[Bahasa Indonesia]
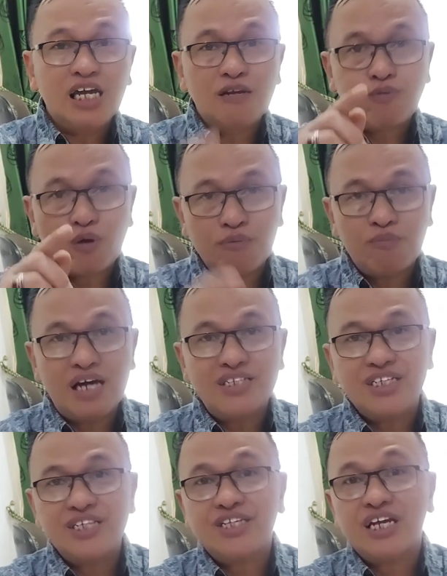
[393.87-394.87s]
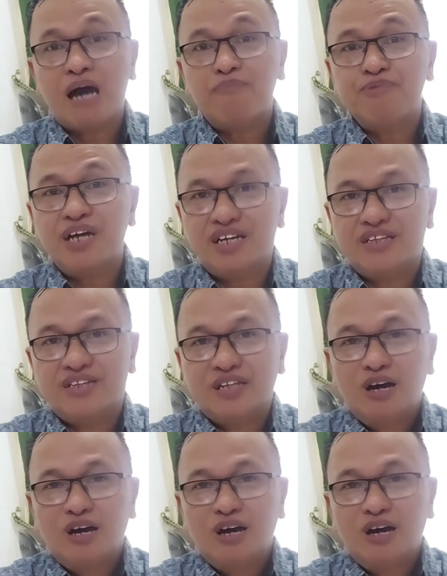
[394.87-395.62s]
informasi terupdate